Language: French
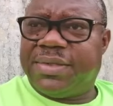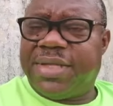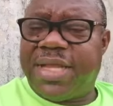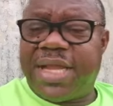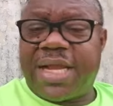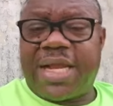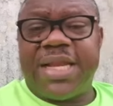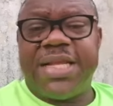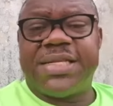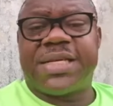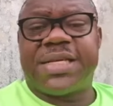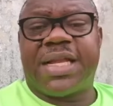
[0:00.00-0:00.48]

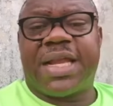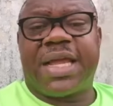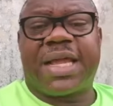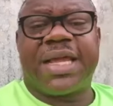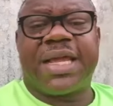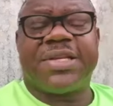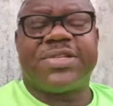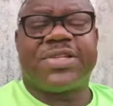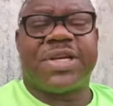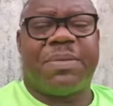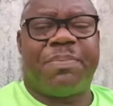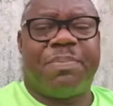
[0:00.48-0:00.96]
l'église à
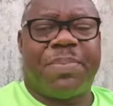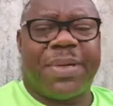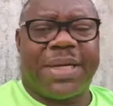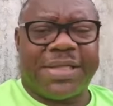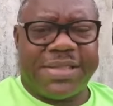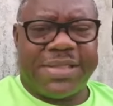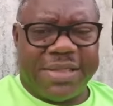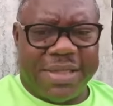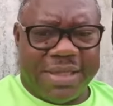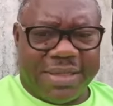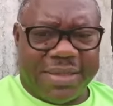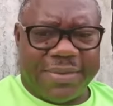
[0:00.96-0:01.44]
laquelle
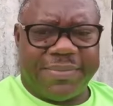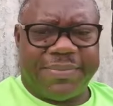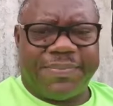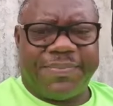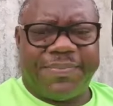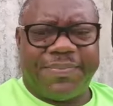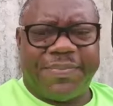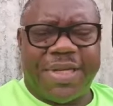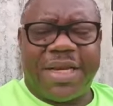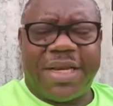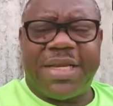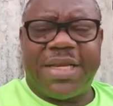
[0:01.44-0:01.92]
j'appartiens,
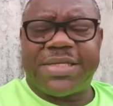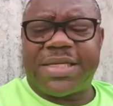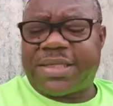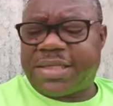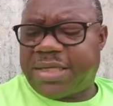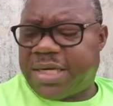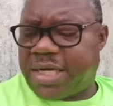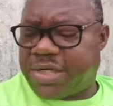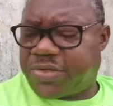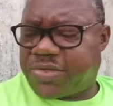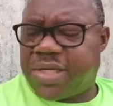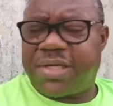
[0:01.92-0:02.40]
l'église
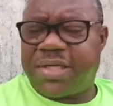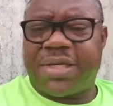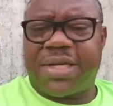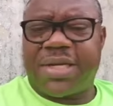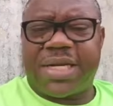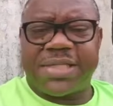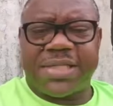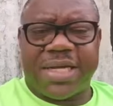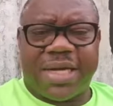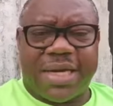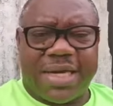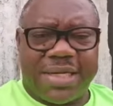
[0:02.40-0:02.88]
internationale de
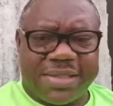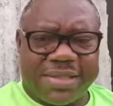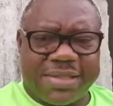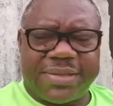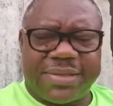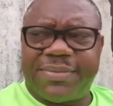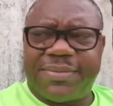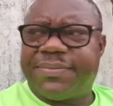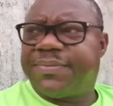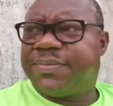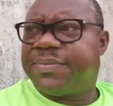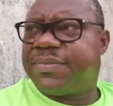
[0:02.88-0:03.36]
Nazareth,